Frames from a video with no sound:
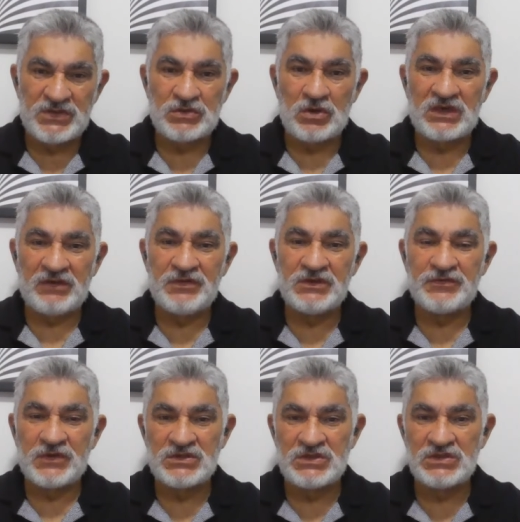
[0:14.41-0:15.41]
psicografia
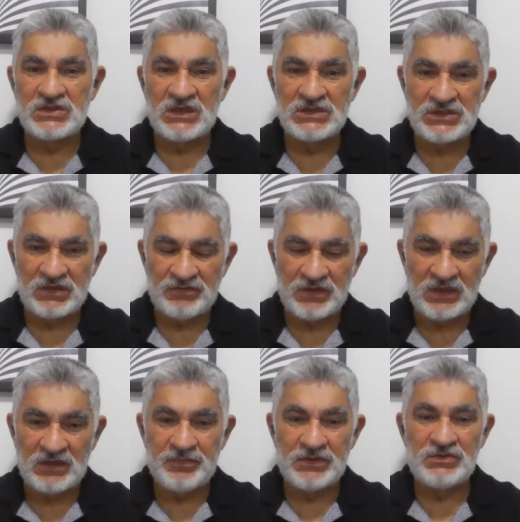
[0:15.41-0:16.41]
de Francisco Cândido
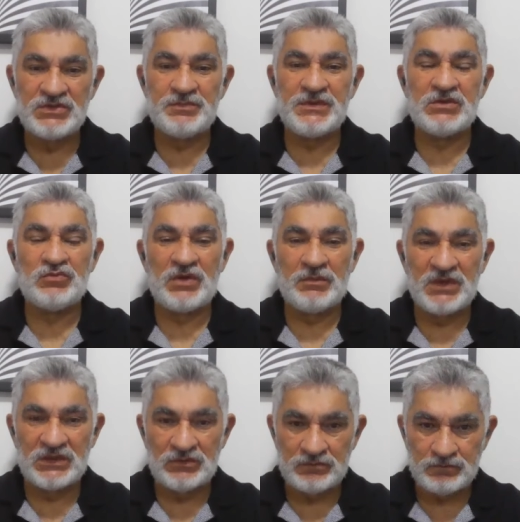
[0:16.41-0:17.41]
Xavier pelo Espírito
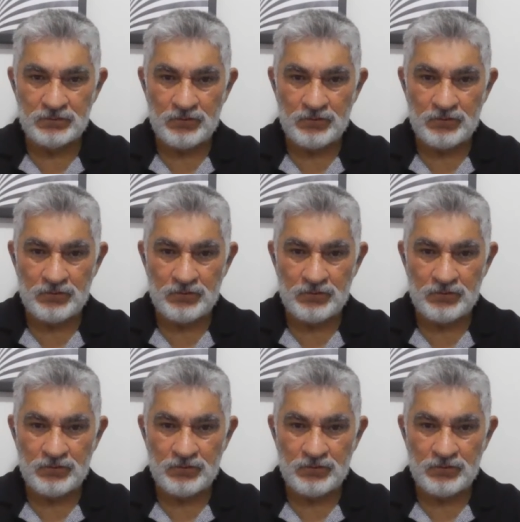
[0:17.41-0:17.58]
Emmanuel.